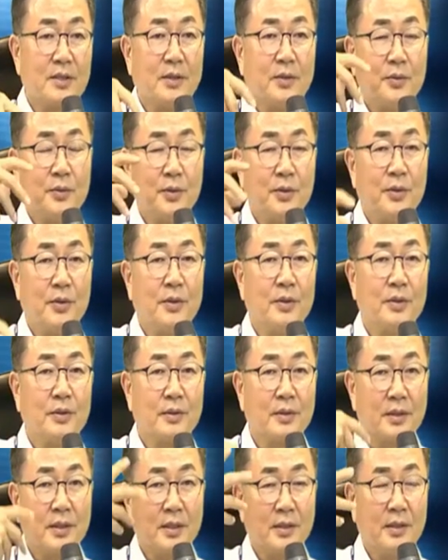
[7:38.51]
오디오
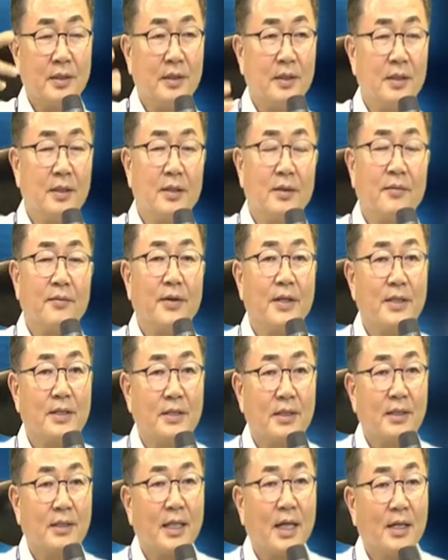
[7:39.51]
이런
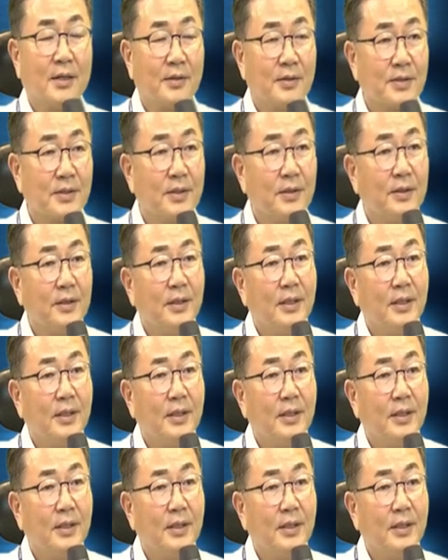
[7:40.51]
인터페이스를 다 넣어서